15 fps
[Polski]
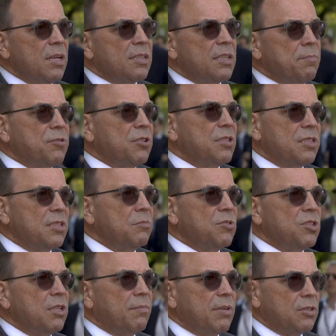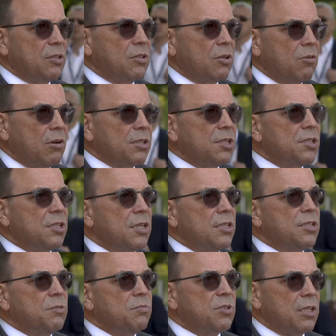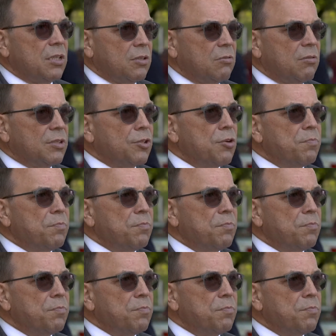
Te procesy można bardzo dokładnie śledzić, można dokładnie